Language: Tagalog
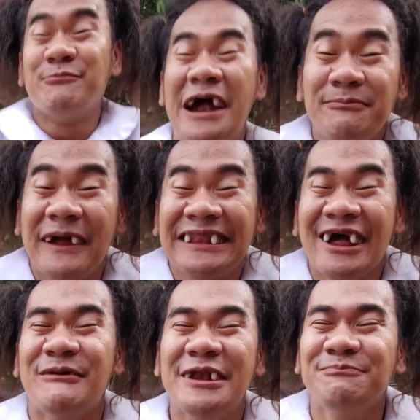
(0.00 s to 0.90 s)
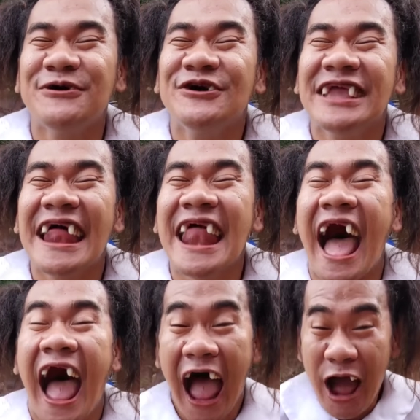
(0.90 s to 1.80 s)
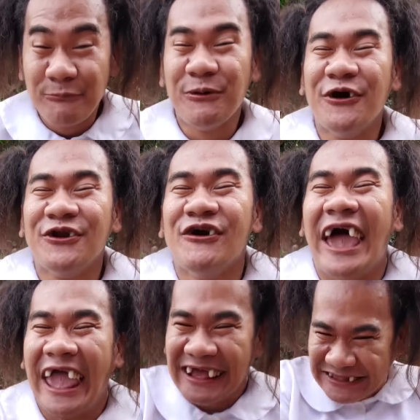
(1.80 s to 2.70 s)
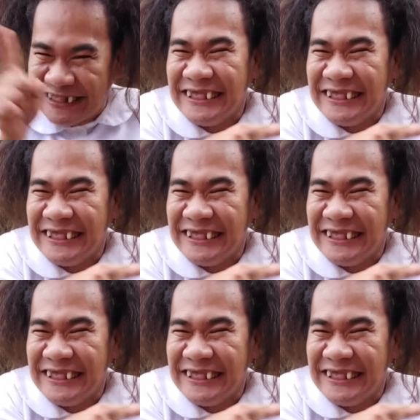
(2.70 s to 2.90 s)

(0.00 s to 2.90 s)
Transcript: Perfect naman po yan ah. Puro X.